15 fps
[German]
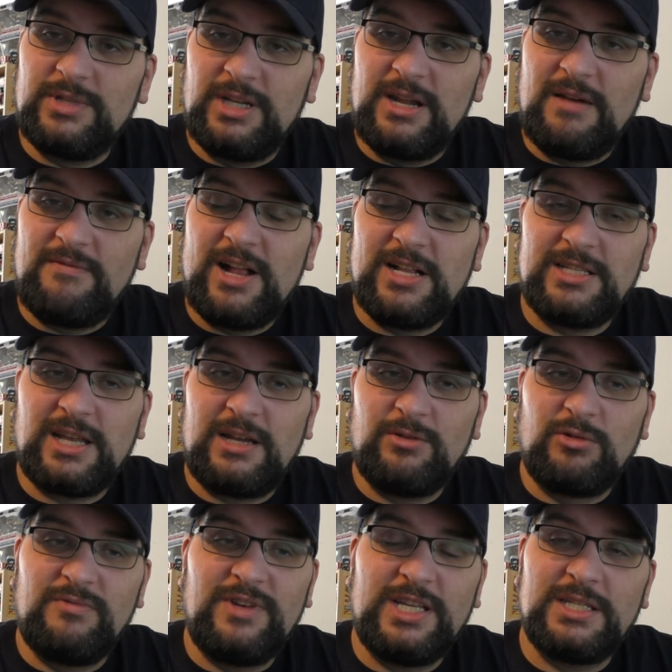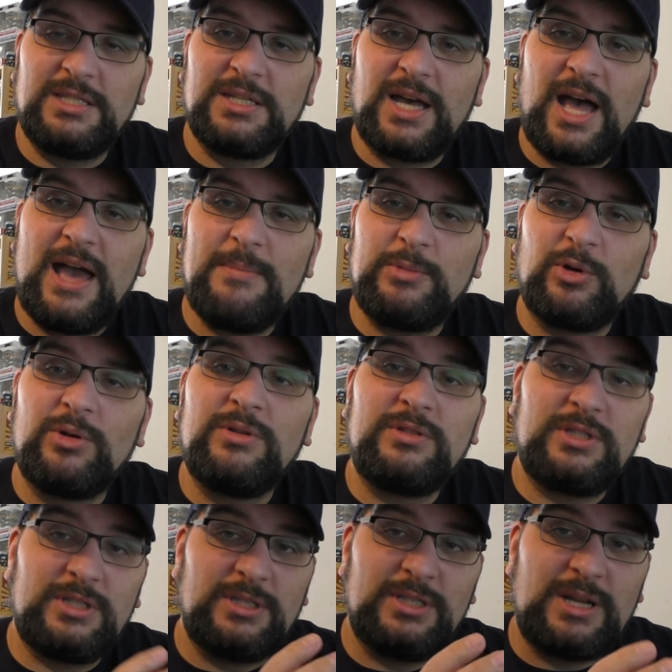in der Welt sein Unwesen treibt und
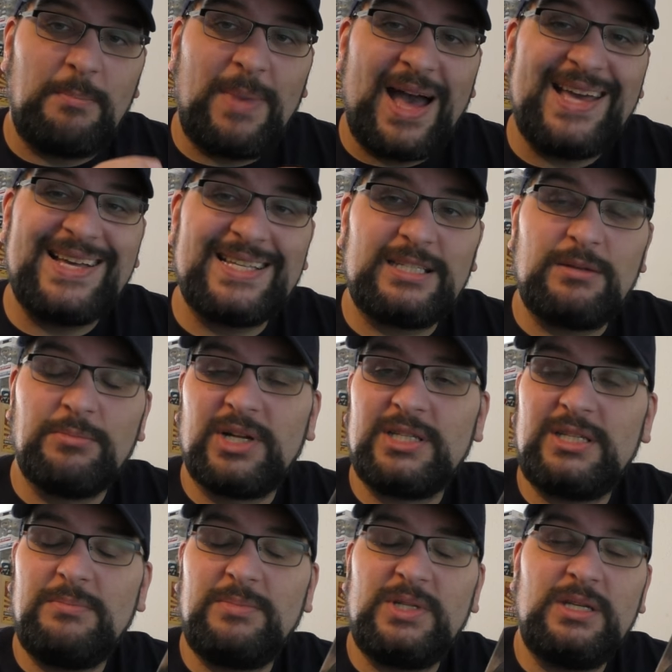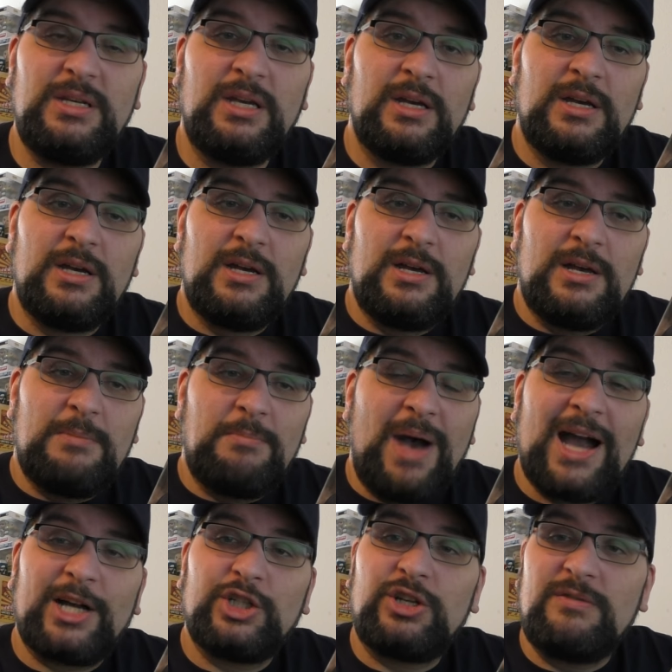dabei ist, im Prinzip die
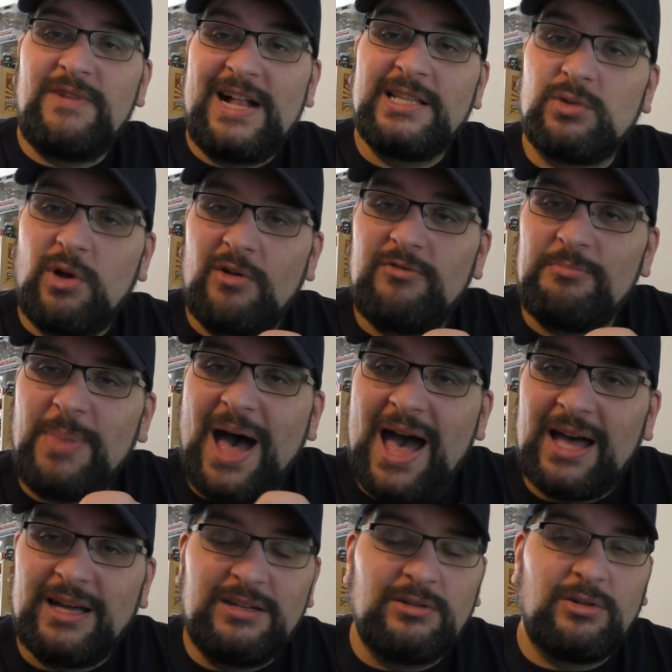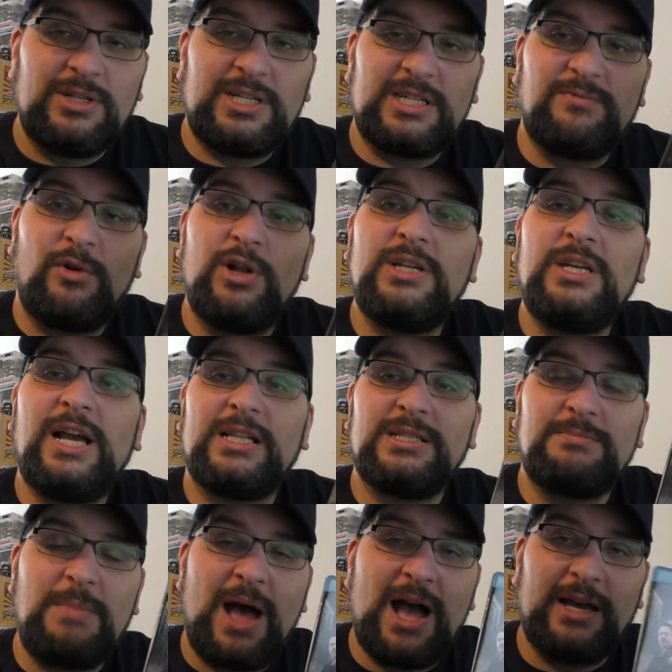magische zu offenbaren. Und das wollen die
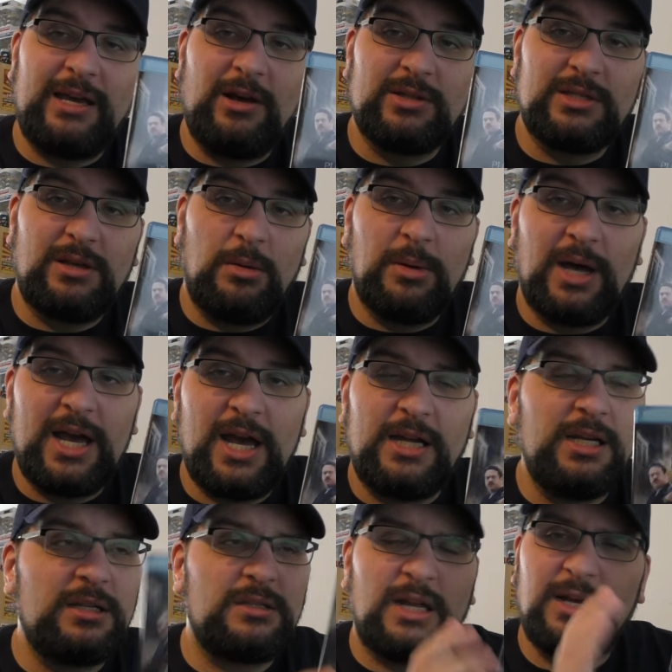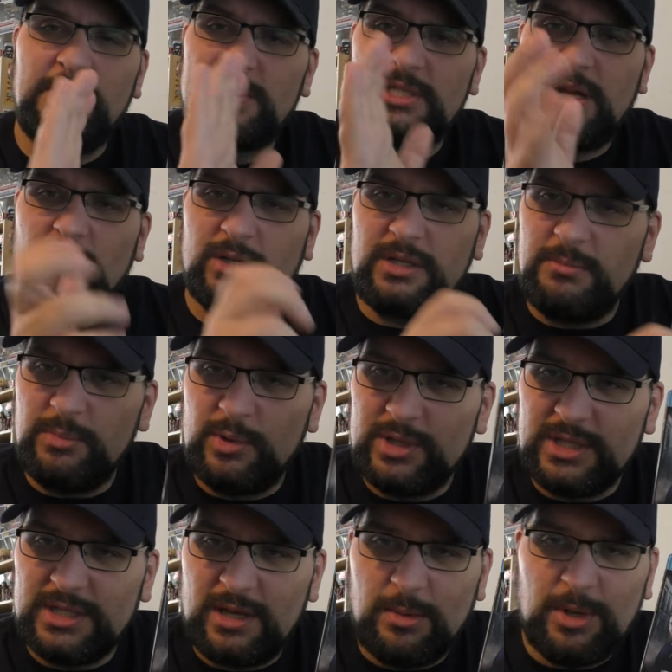ganzen Magier und Zauberer ja nicht. Dann gibt es da noch den
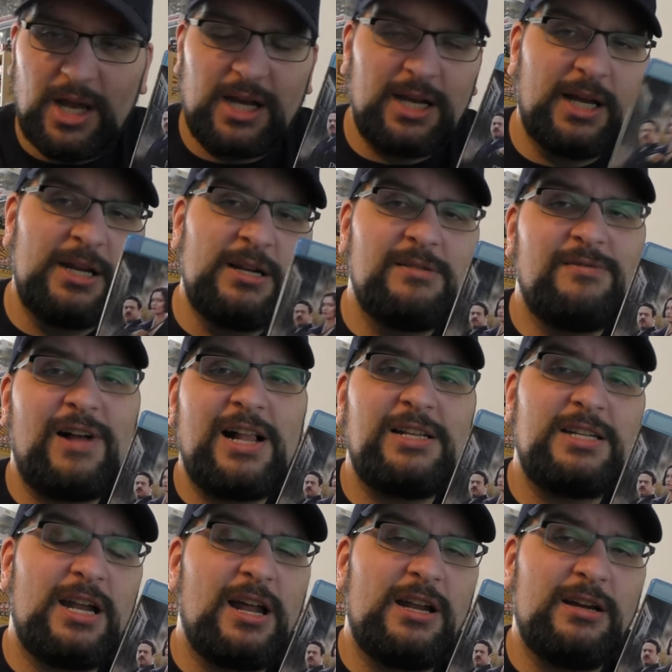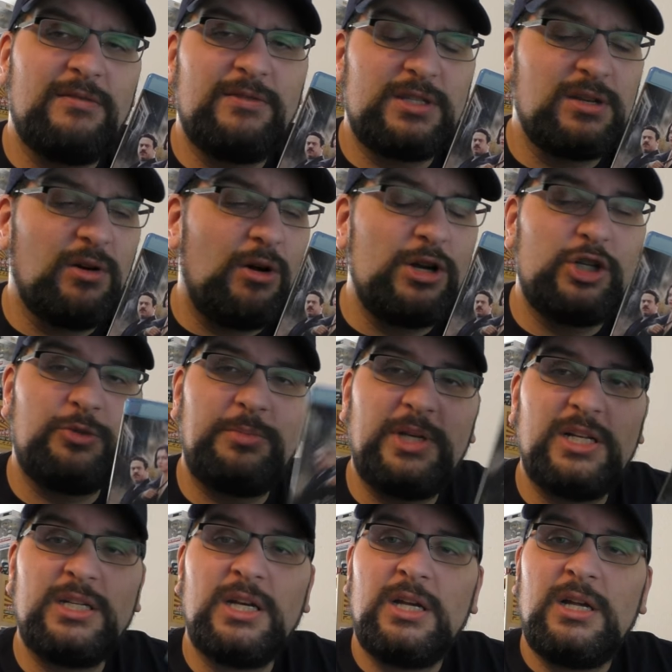bösen Zauberer Grindelwald, der da eine gewisse Rolle
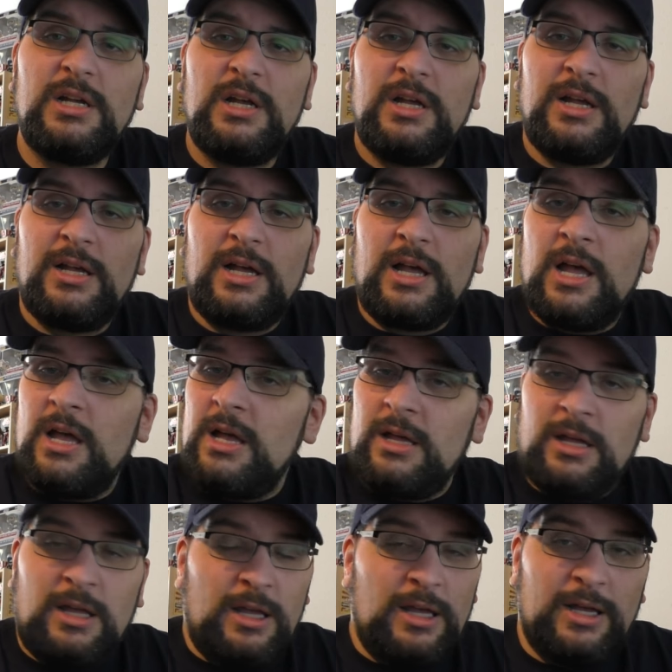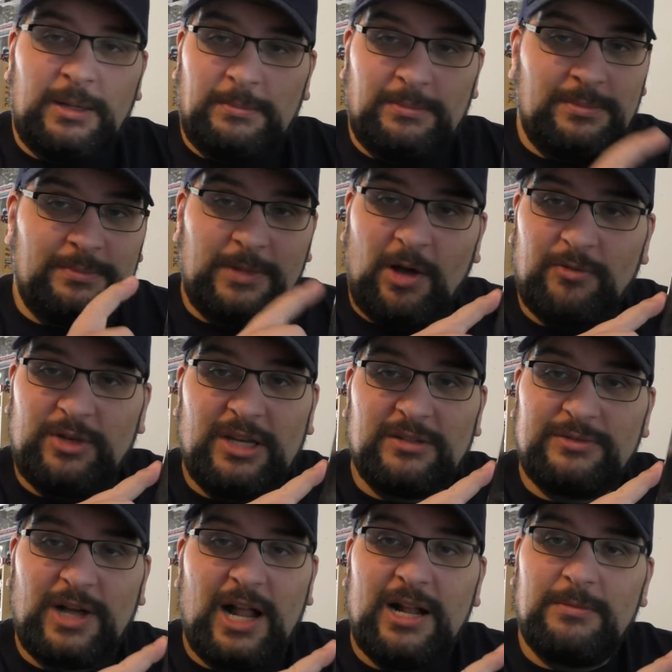spielt. Ähm, auf
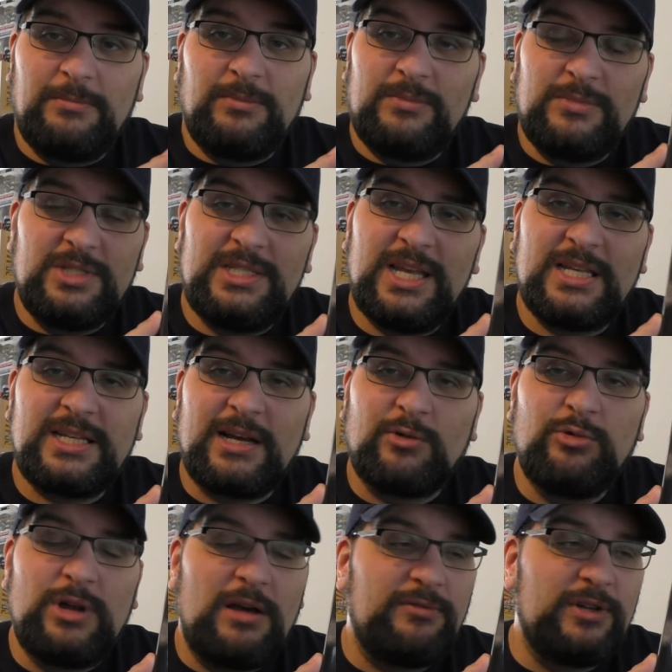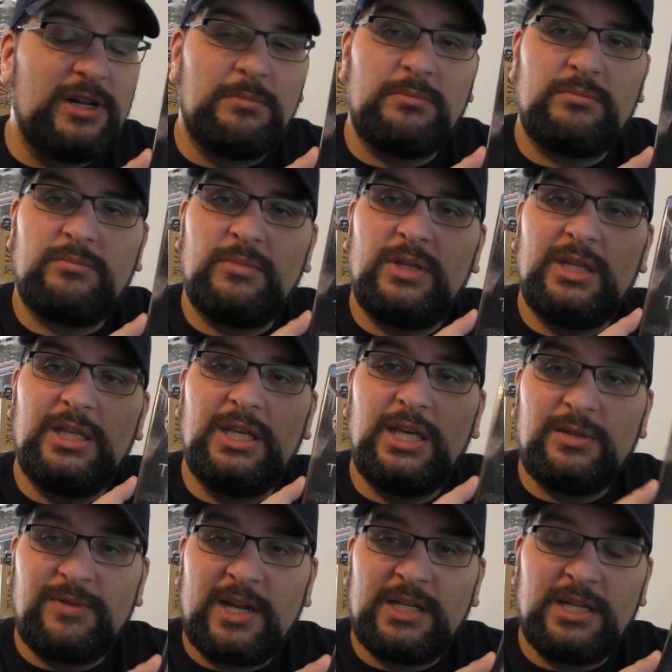jeden Fall ein sehr, sehr cooler Film.
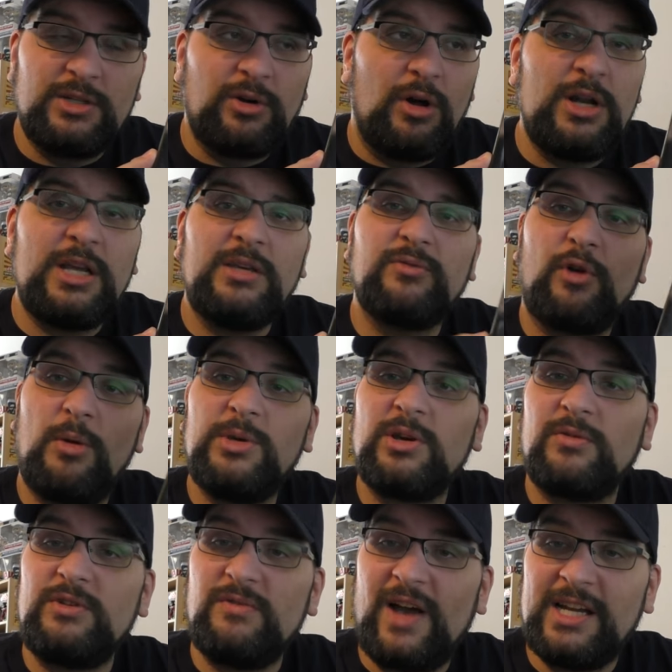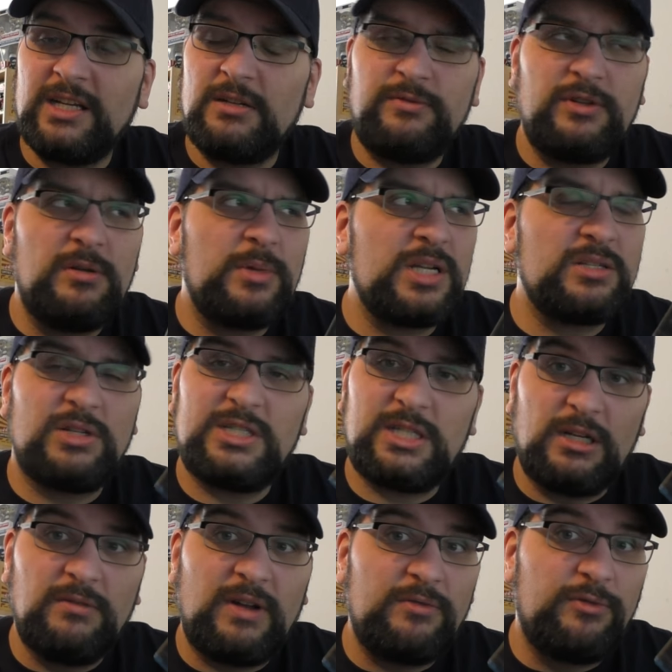Ich fand den toll. Ich freue mich auf die weiteren Filme. Da soll es
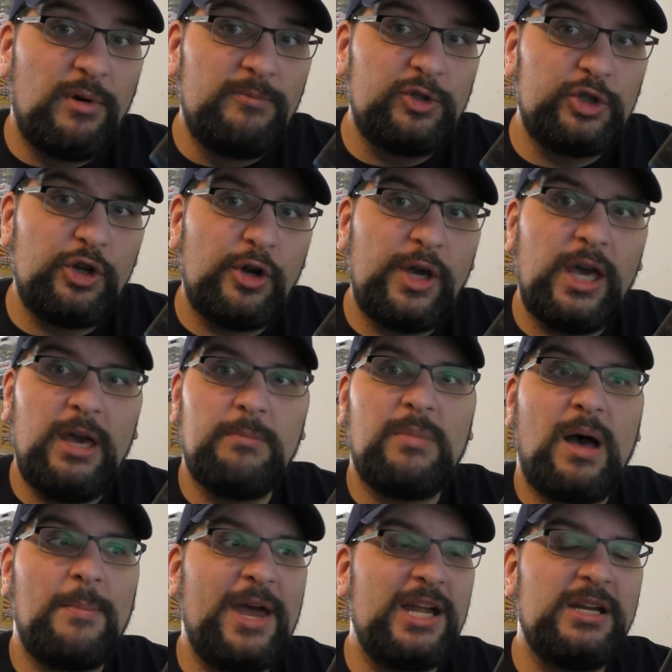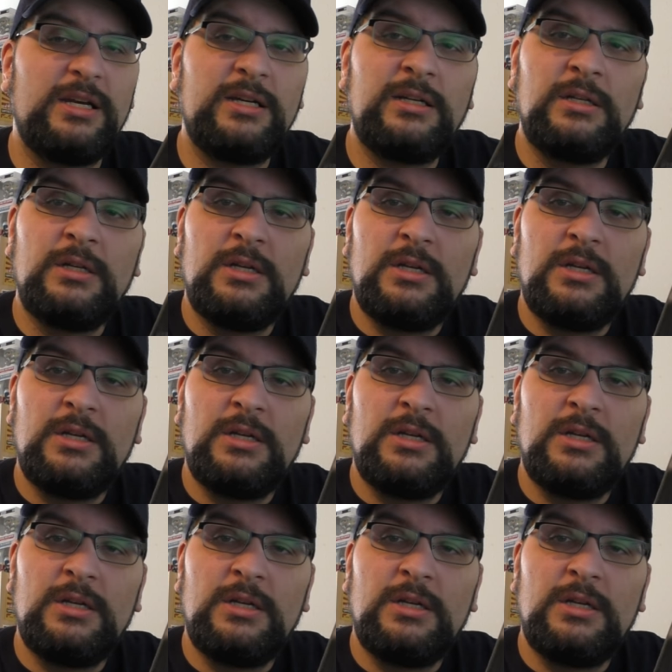dann irgendwann fünf Stück geben am Ende